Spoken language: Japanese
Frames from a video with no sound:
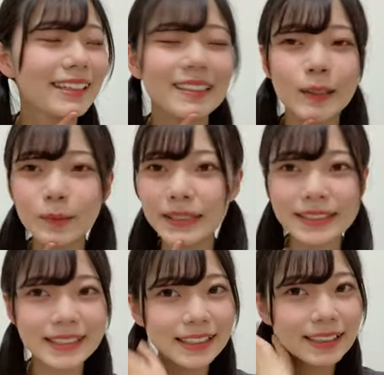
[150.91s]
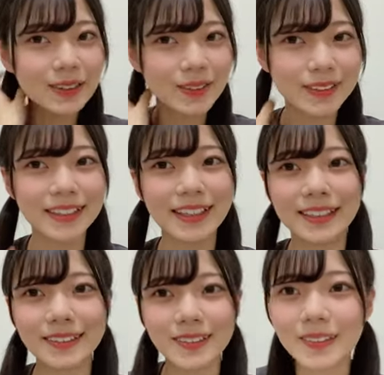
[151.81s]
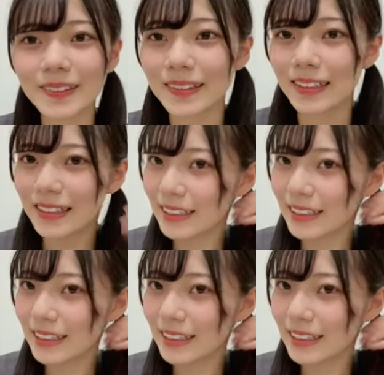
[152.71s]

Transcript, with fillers: 一番好きな曲ってなると